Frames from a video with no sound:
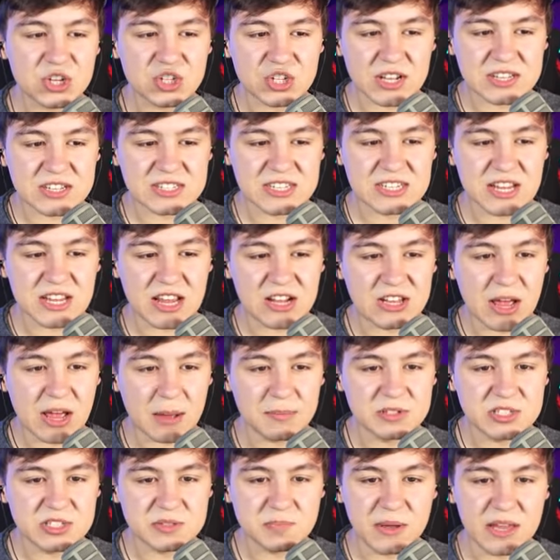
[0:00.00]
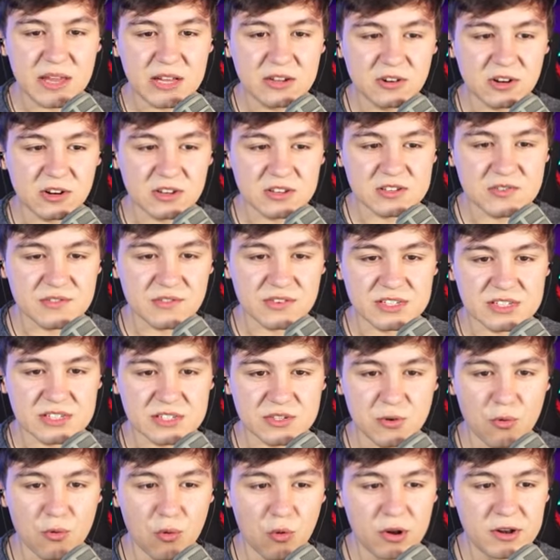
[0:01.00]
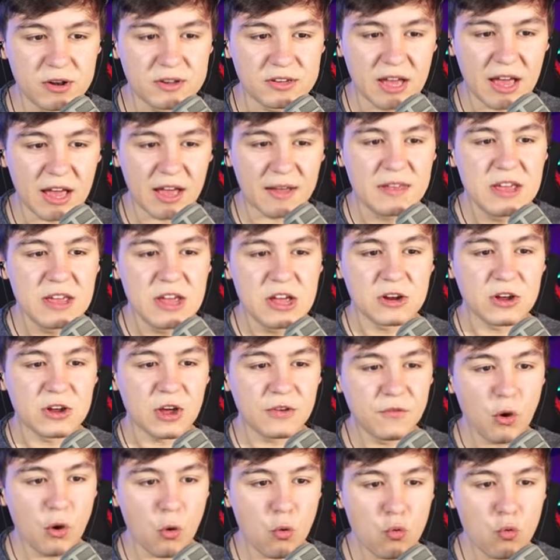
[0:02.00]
statt sich Double Speed oder sowas zu holen, ja, können wir...